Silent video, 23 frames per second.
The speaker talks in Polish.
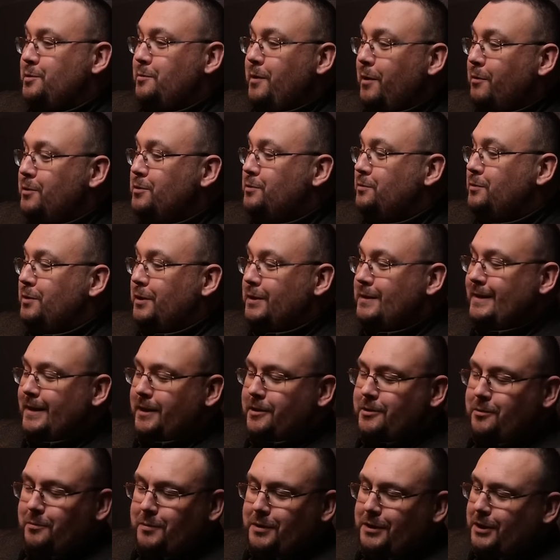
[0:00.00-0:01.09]
miałeś tutaj
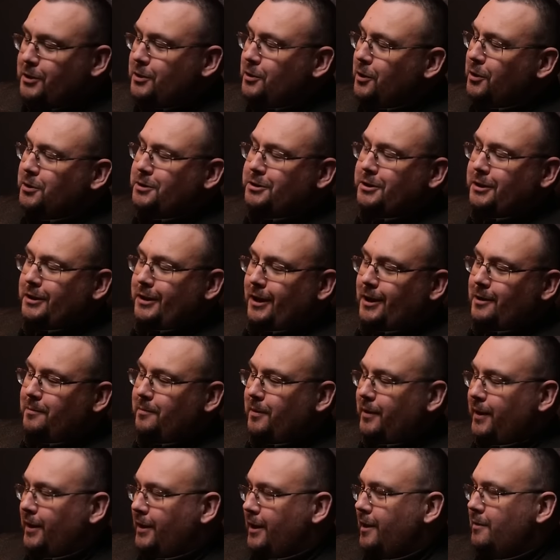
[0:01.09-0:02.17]
znakomitych gości, tak?
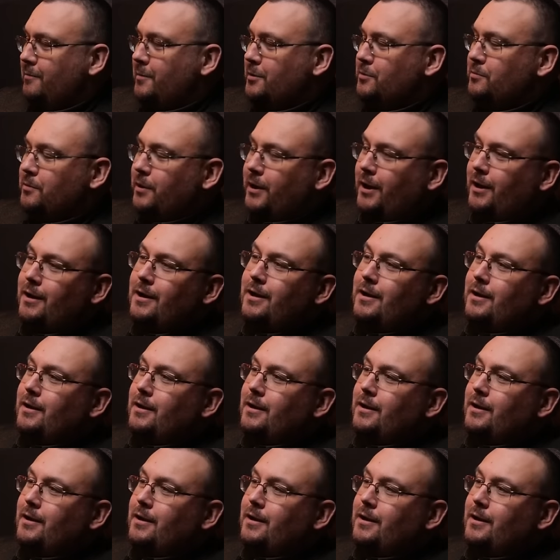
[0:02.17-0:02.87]
Pana Jana Mazura.